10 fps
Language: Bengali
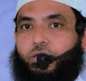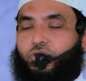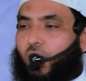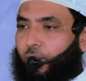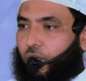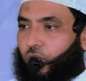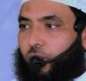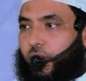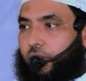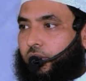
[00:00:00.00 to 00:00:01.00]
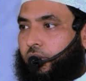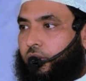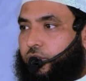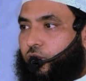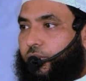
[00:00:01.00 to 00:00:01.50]
সব রকমের
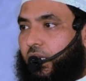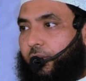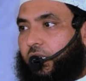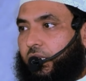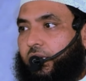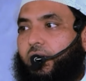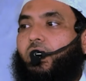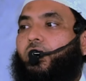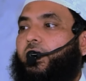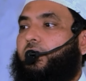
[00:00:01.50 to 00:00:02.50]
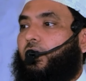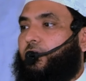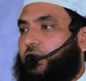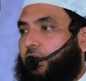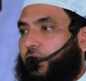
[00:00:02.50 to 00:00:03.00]
সুবিধা আমাদেরকে দেওয়া হয়
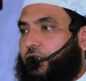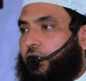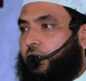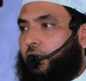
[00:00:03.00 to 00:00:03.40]
রমজান মাসে